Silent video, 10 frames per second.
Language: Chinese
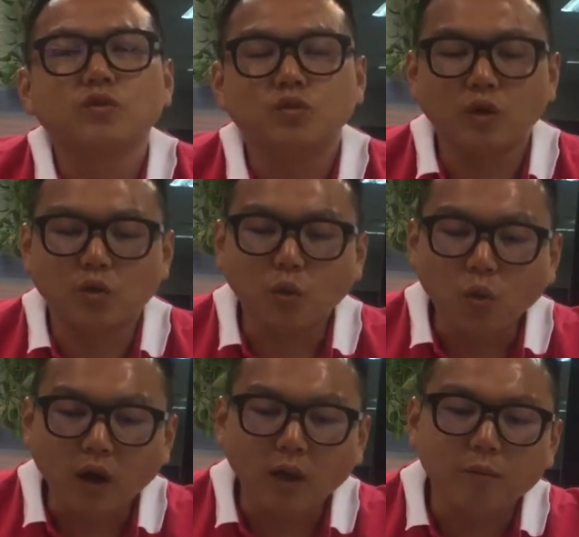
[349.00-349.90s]
所以
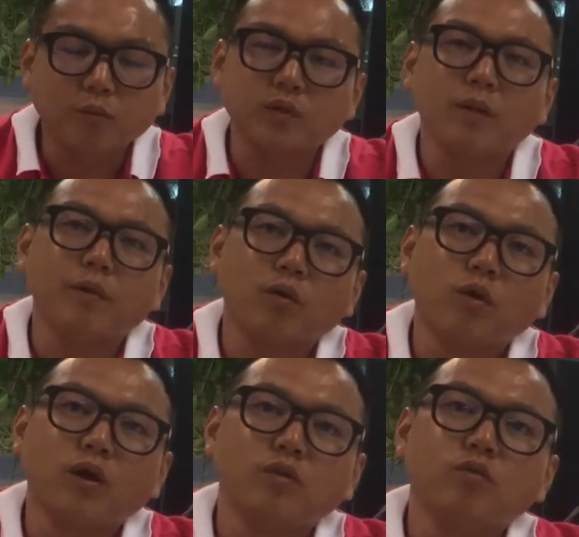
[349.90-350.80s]
快不代表
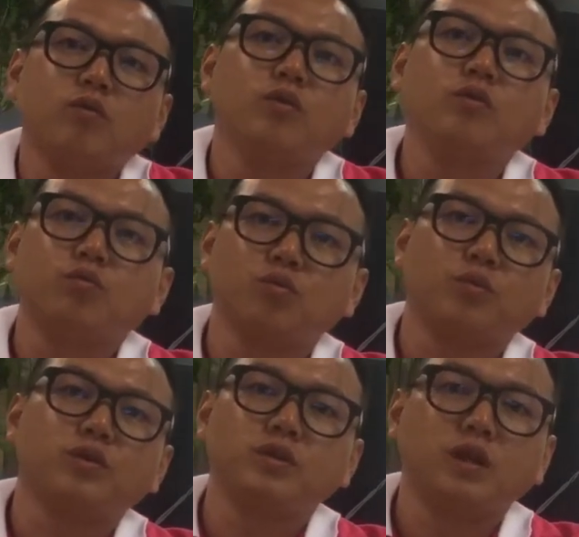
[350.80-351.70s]
快，如果我用赌
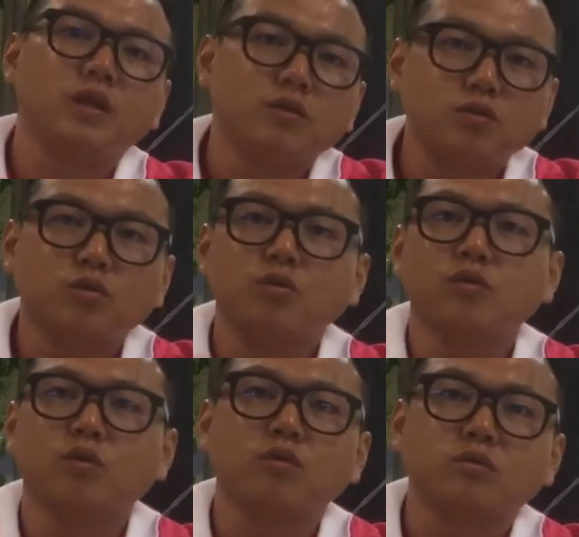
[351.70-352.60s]
博心态去投
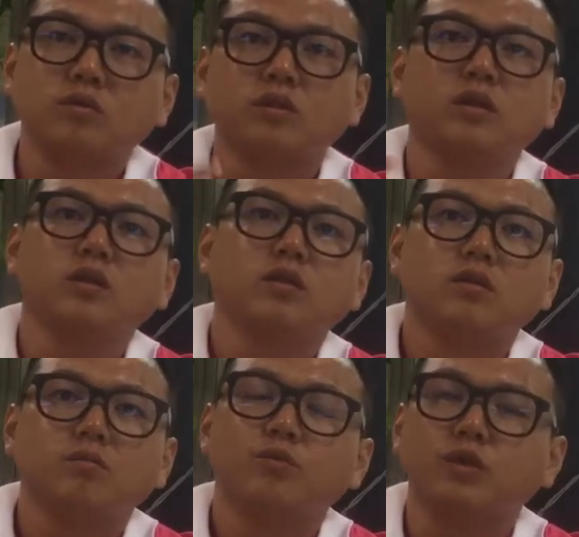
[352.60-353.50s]
投资的，
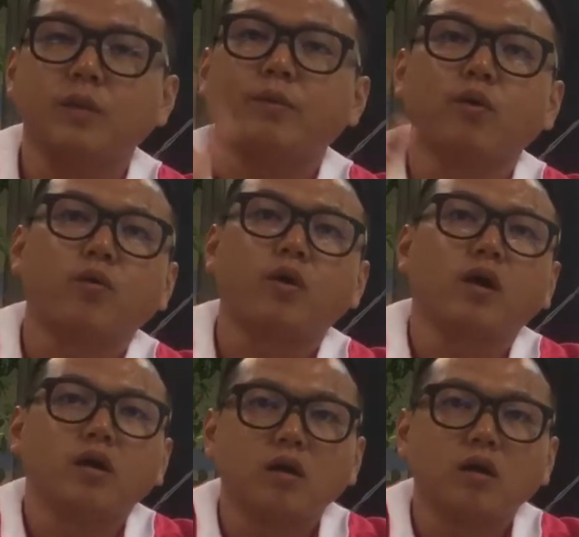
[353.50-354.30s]
不代表快，